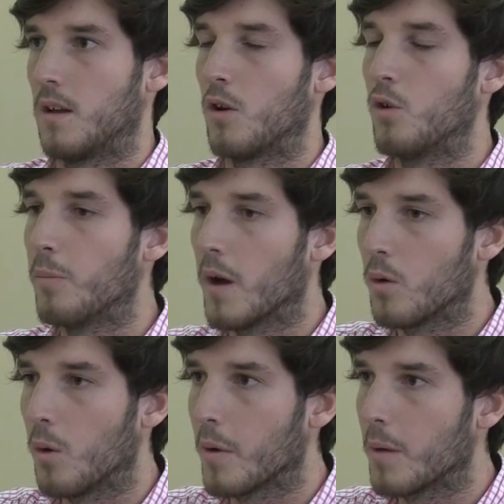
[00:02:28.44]
Alors le
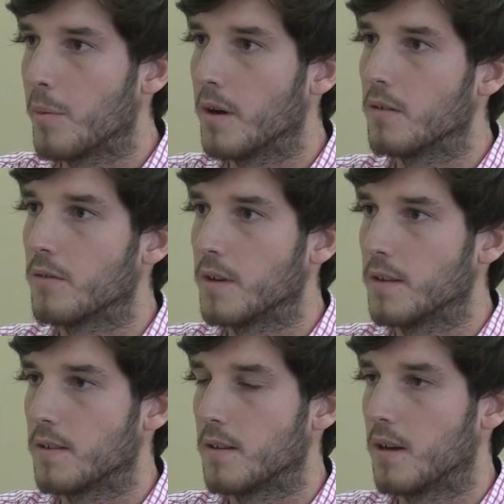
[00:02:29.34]
parcours prépa, en
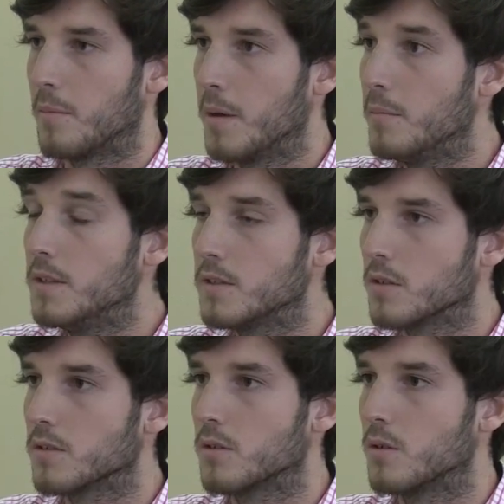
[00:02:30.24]
fait, c'est la même
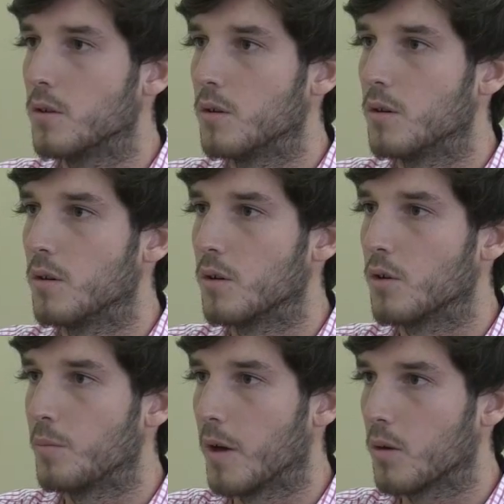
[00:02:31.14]
licence que le,
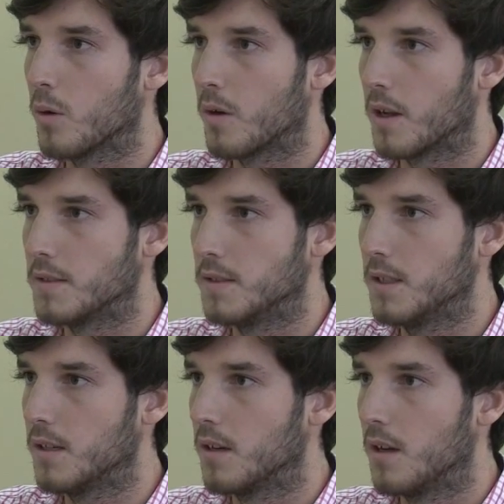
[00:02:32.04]
parcours
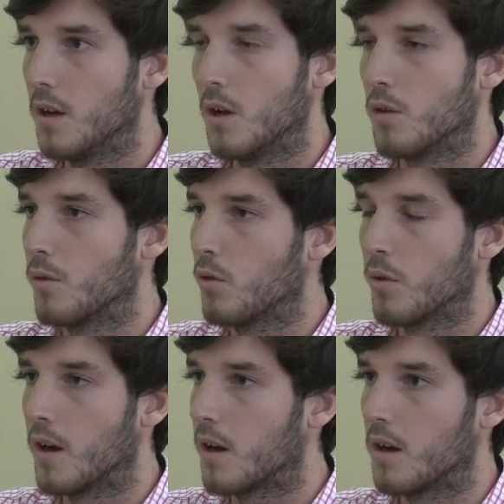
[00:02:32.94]
classique, sauf
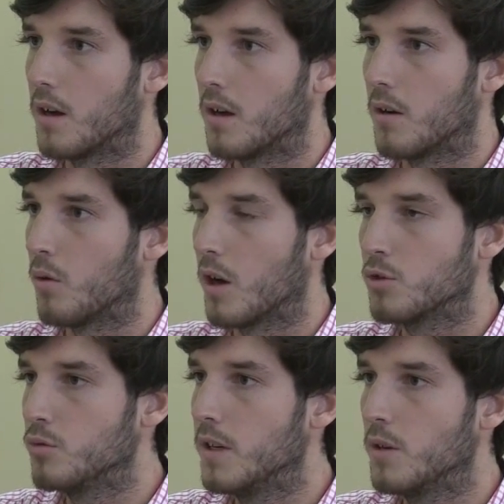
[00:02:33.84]
qu'on on
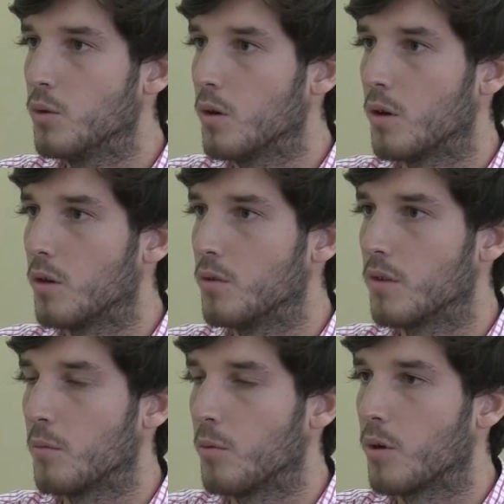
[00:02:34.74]
rajoute des cours, euh,
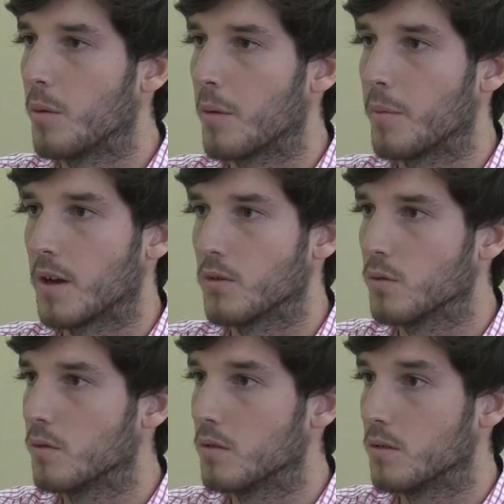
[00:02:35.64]
notamment pour la
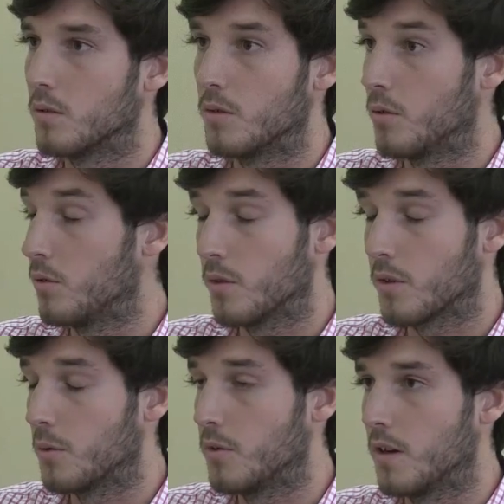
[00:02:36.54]
préparation euh, aux,
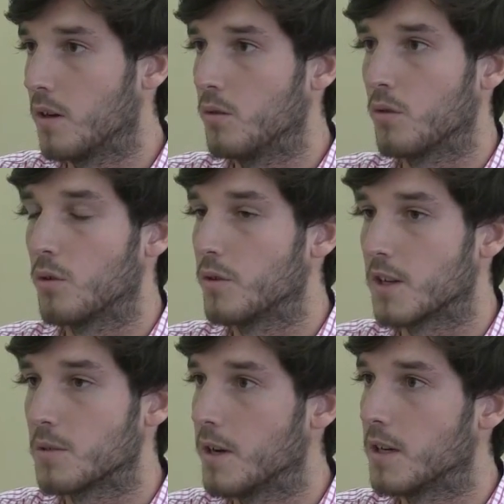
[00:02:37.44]
entrées aux écoles, donc le
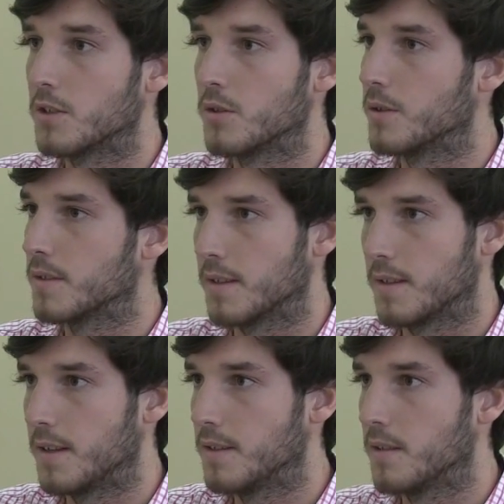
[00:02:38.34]
tajmage,
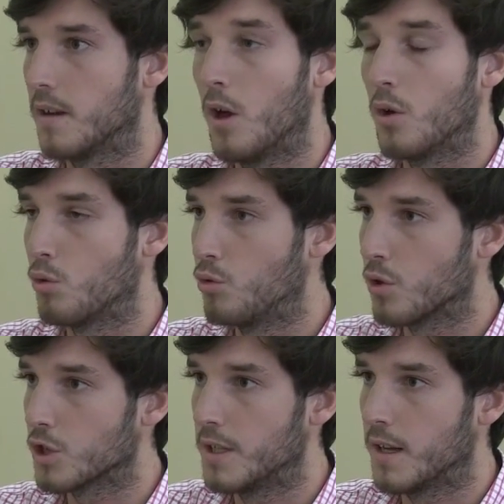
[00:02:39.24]
synthèse,
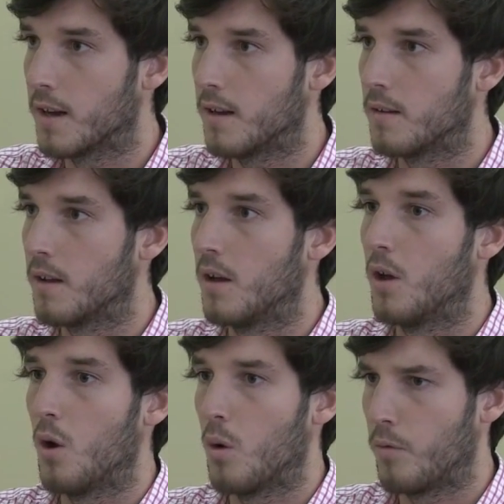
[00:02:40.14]
culture générale.
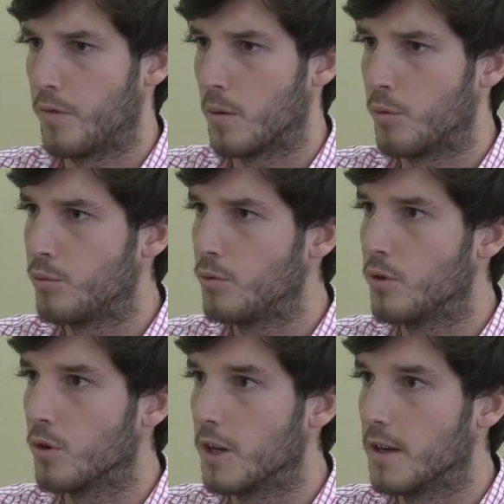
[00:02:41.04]
On fait un peu plus
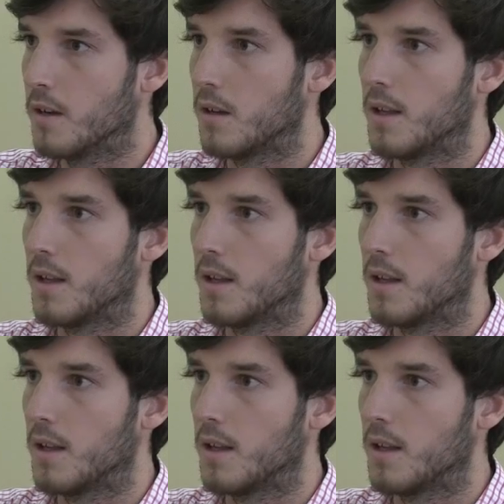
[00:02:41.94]
d'anglais.